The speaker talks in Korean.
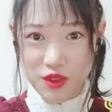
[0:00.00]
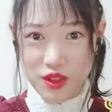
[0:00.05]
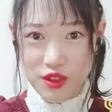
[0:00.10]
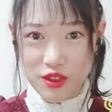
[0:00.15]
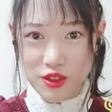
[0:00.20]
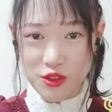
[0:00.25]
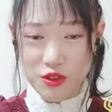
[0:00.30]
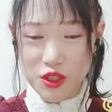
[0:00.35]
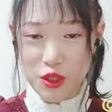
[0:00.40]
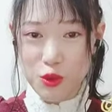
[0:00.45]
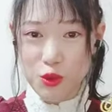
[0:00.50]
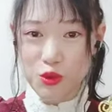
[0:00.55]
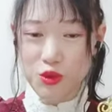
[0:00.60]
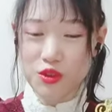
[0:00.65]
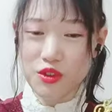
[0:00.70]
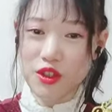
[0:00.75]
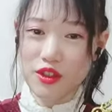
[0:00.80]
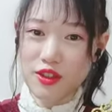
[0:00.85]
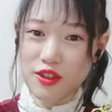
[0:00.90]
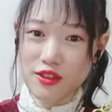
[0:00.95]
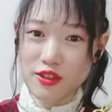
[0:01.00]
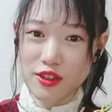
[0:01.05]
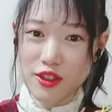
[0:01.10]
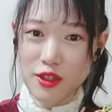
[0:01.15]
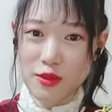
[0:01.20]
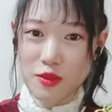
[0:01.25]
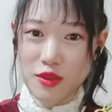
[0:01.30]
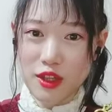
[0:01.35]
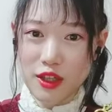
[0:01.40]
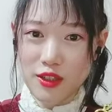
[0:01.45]
천사소녀 네티
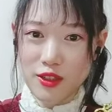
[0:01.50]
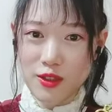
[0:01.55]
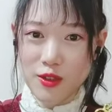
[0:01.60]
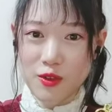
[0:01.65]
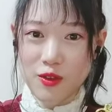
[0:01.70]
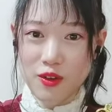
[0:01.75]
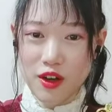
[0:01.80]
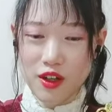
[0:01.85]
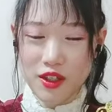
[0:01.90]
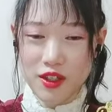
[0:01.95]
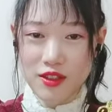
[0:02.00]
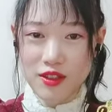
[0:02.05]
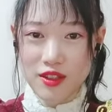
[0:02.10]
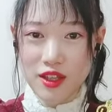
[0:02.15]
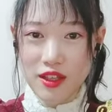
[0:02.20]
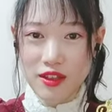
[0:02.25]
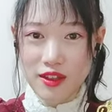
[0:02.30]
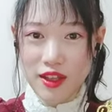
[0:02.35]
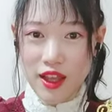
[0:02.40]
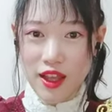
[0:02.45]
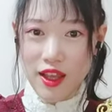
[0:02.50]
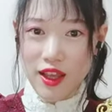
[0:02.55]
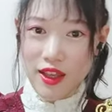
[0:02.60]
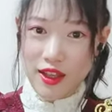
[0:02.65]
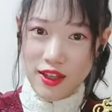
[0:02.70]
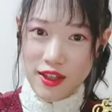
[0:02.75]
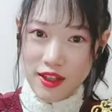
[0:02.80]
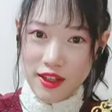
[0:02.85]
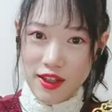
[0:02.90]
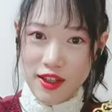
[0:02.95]
느낌이 났을 것 같기는 한데
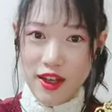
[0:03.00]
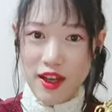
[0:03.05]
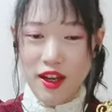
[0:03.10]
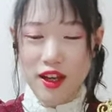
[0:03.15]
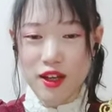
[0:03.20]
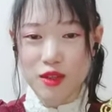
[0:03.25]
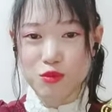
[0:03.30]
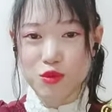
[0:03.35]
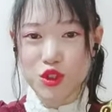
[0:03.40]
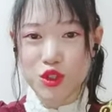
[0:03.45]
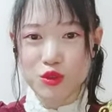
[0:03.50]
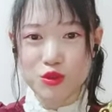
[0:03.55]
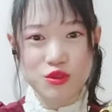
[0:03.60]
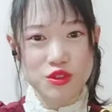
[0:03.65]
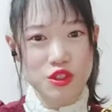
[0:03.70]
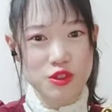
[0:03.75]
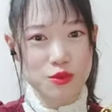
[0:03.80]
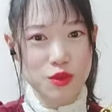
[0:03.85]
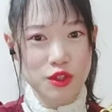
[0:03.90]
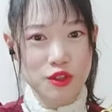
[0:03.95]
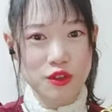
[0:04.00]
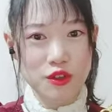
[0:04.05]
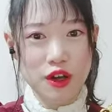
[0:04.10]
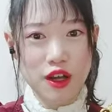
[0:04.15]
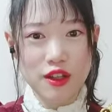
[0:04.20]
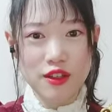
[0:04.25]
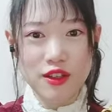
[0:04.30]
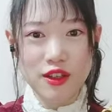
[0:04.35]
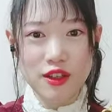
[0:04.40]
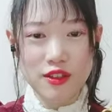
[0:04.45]
아무래도 집에서
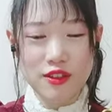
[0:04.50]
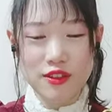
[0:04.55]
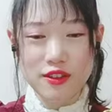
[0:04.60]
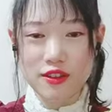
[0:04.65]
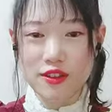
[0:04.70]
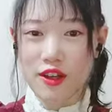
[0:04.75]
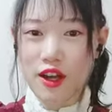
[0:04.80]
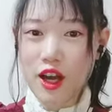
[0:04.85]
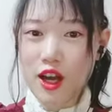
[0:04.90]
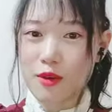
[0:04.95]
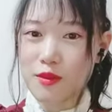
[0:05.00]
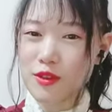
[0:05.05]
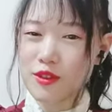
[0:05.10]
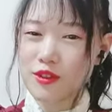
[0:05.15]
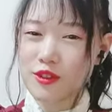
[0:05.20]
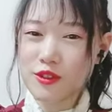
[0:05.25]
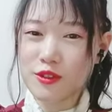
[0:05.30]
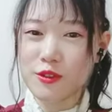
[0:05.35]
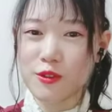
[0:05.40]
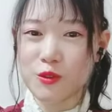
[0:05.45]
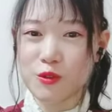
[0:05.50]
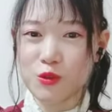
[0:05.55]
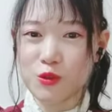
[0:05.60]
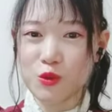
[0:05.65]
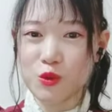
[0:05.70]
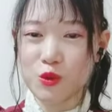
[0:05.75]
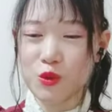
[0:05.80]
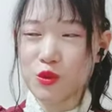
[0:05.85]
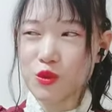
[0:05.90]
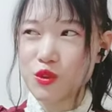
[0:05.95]
할 때는 가발 쓰는 거는
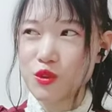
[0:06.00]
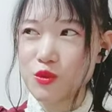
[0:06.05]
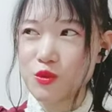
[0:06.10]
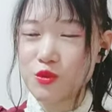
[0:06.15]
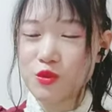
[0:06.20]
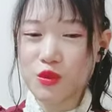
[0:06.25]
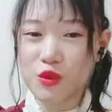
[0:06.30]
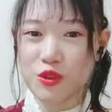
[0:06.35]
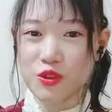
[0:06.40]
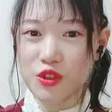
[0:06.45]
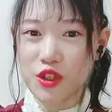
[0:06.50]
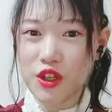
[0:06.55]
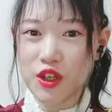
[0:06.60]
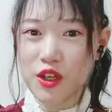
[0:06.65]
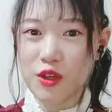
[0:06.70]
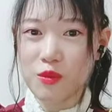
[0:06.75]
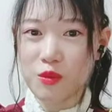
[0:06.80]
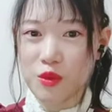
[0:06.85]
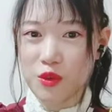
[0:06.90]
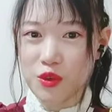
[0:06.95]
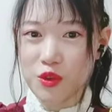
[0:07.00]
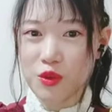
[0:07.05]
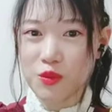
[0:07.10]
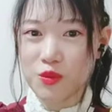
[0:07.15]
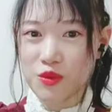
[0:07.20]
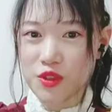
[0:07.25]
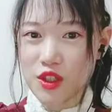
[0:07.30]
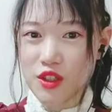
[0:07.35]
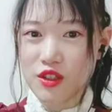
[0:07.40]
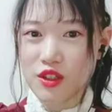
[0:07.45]
조금 어색한 면이
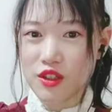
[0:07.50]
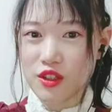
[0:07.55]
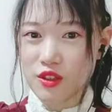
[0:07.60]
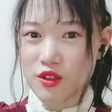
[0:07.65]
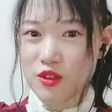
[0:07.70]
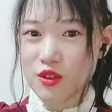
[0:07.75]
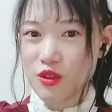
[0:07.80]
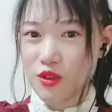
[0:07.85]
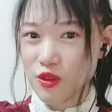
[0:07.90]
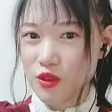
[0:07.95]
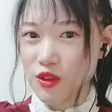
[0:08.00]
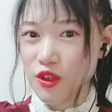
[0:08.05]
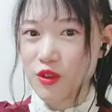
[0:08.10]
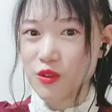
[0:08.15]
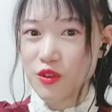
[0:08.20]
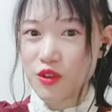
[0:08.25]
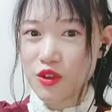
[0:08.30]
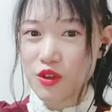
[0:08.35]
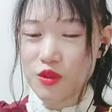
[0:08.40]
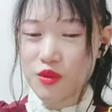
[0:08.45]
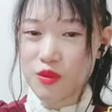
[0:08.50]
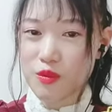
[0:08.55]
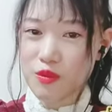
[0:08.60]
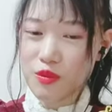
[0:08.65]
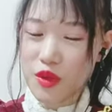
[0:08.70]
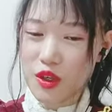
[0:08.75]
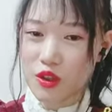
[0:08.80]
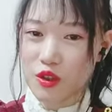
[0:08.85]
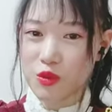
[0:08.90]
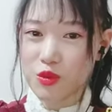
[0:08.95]
없지 않아 있더라고요.
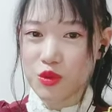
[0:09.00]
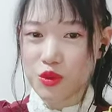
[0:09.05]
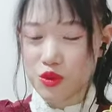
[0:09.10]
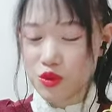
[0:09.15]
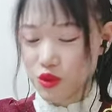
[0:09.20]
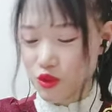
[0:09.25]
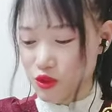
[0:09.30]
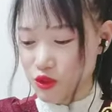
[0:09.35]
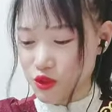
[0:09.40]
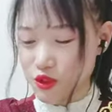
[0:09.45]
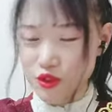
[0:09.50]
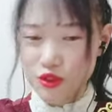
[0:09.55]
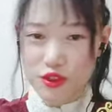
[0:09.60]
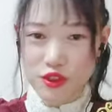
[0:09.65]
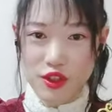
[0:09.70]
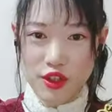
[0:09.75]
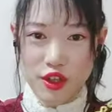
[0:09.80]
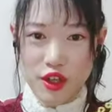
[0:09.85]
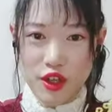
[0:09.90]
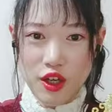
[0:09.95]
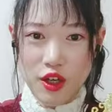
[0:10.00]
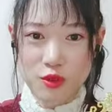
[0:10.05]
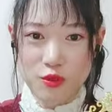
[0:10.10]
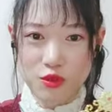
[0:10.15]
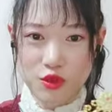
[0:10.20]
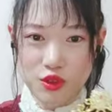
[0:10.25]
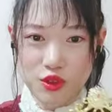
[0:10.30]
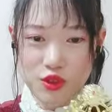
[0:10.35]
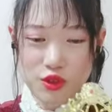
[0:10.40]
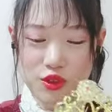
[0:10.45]
메이크업도 그렇고
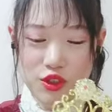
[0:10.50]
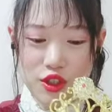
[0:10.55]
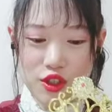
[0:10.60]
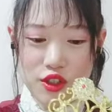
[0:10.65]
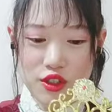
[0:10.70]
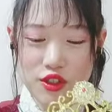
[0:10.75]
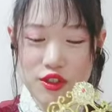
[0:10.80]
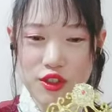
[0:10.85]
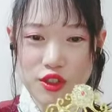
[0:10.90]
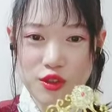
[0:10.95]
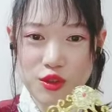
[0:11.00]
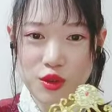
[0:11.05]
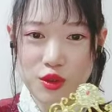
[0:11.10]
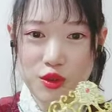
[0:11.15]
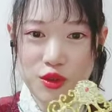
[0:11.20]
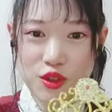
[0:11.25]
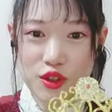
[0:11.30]
아무튼 그래서